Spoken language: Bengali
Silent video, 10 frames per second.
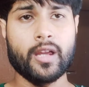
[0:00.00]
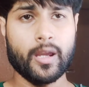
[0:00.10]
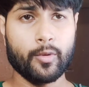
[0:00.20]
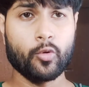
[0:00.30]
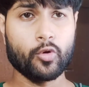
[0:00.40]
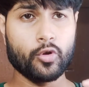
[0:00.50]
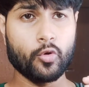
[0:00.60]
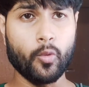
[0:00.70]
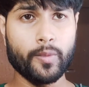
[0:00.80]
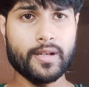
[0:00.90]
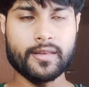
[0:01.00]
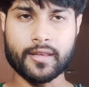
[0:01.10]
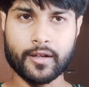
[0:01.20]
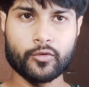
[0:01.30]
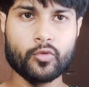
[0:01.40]
এবং ওর যে কমেডি
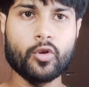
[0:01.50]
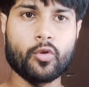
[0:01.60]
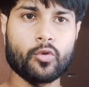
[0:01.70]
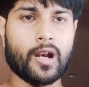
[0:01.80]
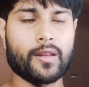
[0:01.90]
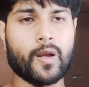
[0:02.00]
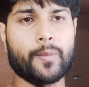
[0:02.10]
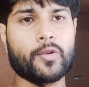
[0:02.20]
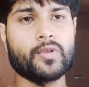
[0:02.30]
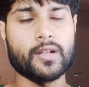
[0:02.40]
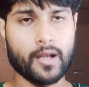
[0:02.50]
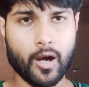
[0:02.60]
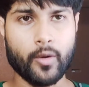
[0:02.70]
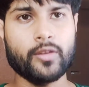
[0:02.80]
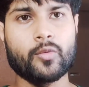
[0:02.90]
সেন্সগুলো ওগুলো আলাদাভাবে যদি লেখা
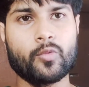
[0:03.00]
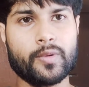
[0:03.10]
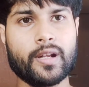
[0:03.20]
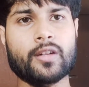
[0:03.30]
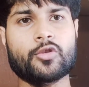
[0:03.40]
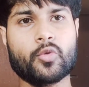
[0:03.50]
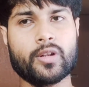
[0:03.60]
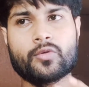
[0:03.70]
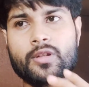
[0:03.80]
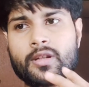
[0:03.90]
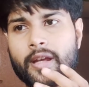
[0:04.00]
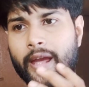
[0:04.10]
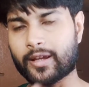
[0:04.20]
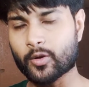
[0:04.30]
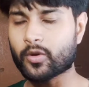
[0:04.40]
হয় তো মুভিটা স্টোরি যদি
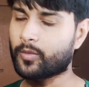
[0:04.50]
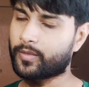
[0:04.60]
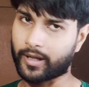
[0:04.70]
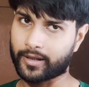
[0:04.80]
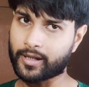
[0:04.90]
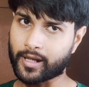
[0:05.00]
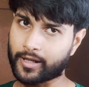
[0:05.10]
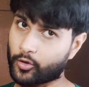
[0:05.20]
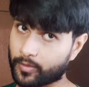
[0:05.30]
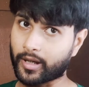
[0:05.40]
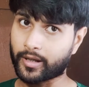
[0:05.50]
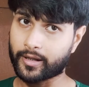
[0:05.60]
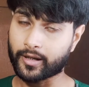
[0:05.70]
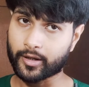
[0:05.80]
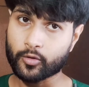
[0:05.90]
একই রকম থাকে একই রকম থাকে
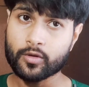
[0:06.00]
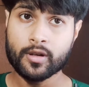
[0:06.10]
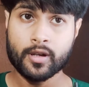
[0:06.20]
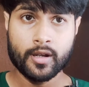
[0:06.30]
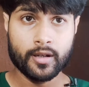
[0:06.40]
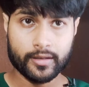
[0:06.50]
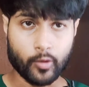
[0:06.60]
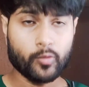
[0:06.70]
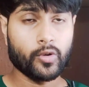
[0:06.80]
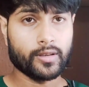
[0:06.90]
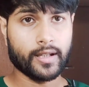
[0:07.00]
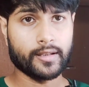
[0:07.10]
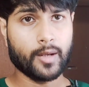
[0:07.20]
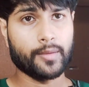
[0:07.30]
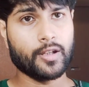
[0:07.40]
না কেন তাও ওরা
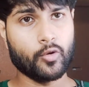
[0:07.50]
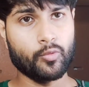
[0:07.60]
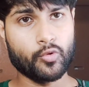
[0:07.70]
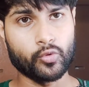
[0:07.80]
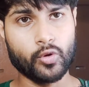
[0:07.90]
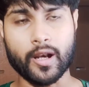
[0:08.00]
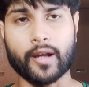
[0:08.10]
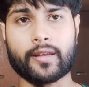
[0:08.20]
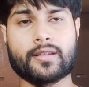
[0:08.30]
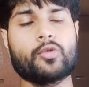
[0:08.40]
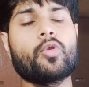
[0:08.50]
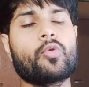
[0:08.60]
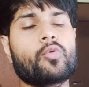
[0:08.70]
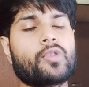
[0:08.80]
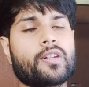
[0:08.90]
দেখতে আমাদের খুব সুন্দর লাগে যেহেতু
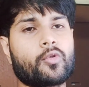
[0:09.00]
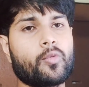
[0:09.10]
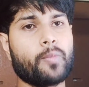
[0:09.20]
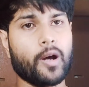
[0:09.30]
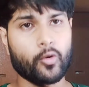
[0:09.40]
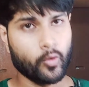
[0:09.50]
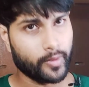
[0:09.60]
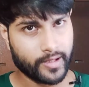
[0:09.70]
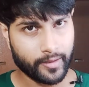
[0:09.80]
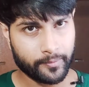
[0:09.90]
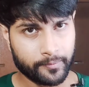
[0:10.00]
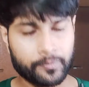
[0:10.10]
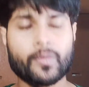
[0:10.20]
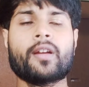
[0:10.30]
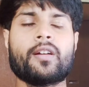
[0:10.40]
অঙ্কুশ হাজারা খুব ভালো কমেডিয়ান
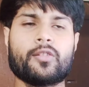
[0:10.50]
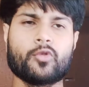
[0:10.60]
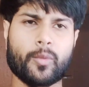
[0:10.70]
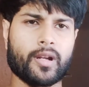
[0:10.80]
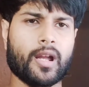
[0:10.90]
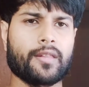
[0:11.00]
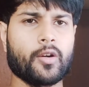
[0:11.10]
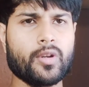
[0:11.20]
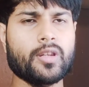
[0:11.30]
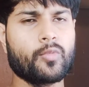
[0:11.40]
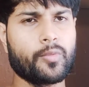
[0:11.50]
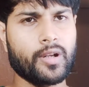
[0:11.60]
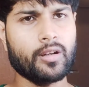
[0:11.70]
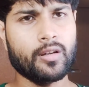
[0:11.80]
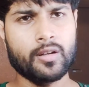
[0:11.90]
তোমাকে আশা করি যে মুভিটা